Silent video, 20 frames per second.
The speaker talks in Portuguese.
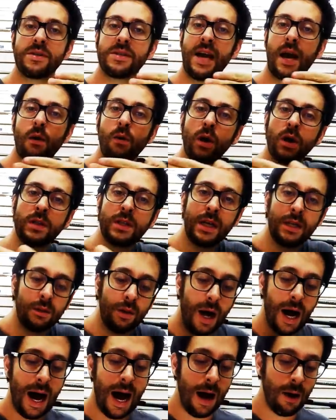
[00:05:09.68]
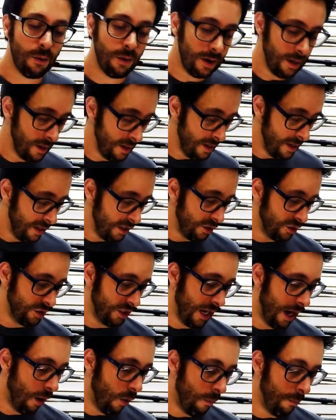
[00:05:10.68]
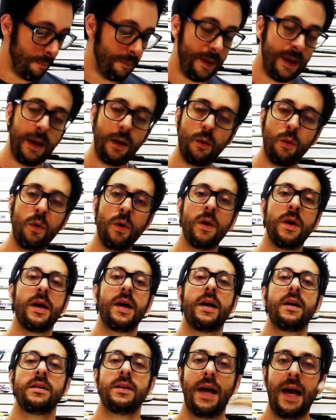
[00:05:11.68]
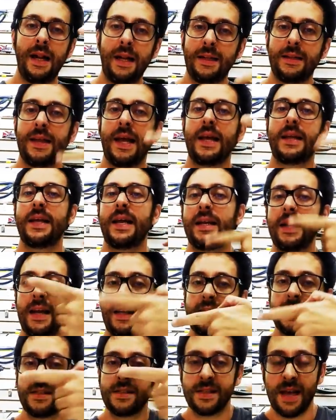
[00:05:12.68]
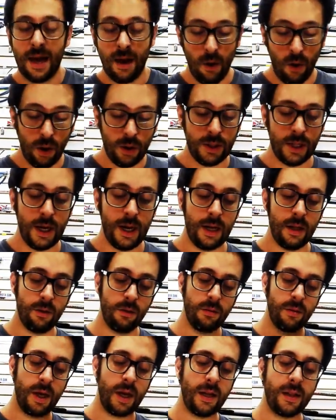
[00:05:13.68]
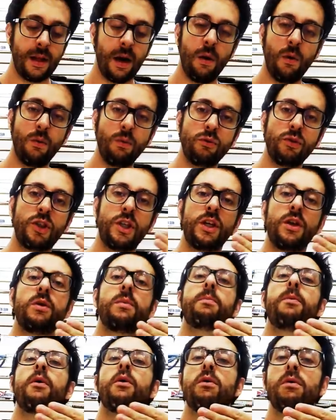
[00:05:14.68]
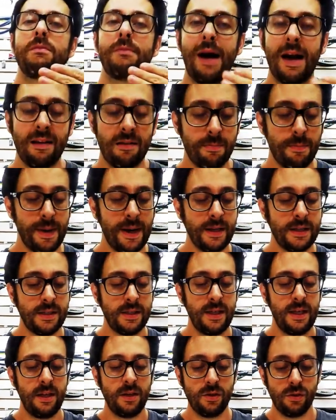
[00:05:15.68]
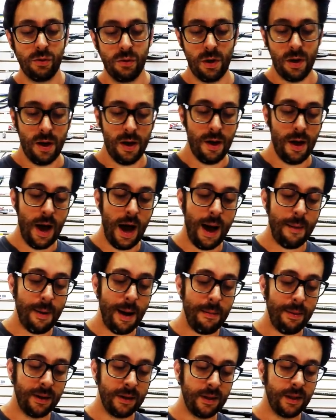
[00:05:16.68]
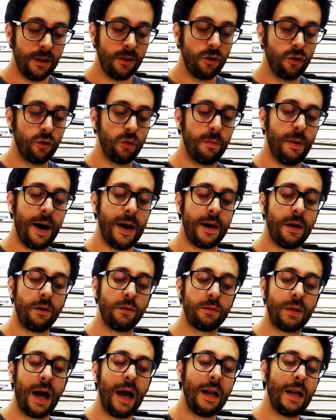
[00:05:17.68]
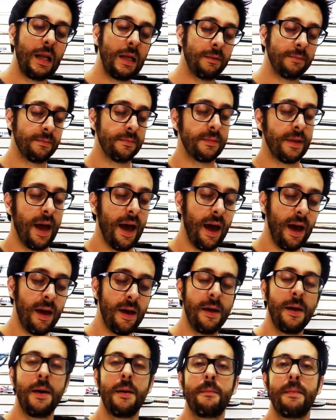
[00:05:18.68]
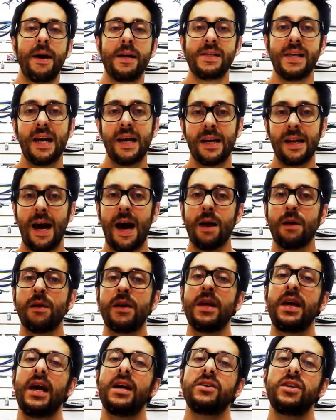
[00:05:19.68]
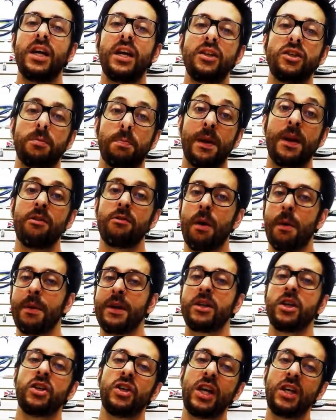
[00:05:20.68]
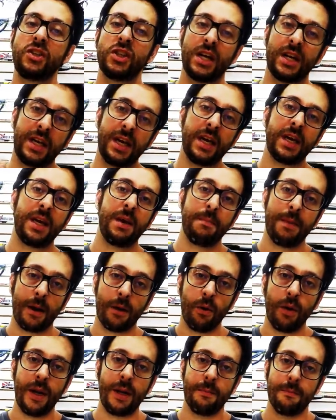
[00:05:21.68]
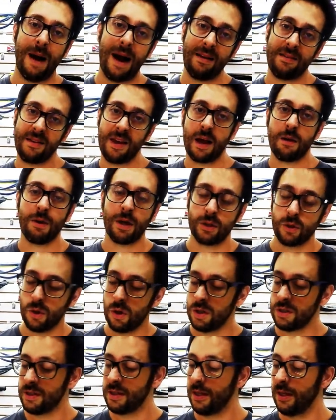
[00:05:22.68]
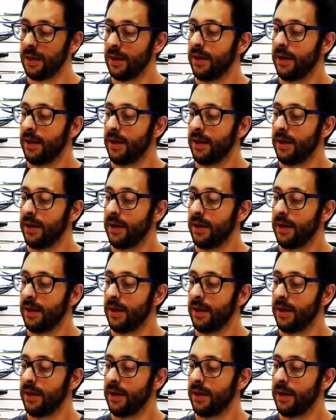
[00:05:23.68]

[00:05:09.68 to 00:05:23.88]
sai cortando a água, já o pino ele tem tendência de sair rodando. Então um tiro um pouco mais preciso, a barbatana de tubarão tá ali, né? Mas é claro que a gente, principalmente a gente aqui que mergulha mais em água doce,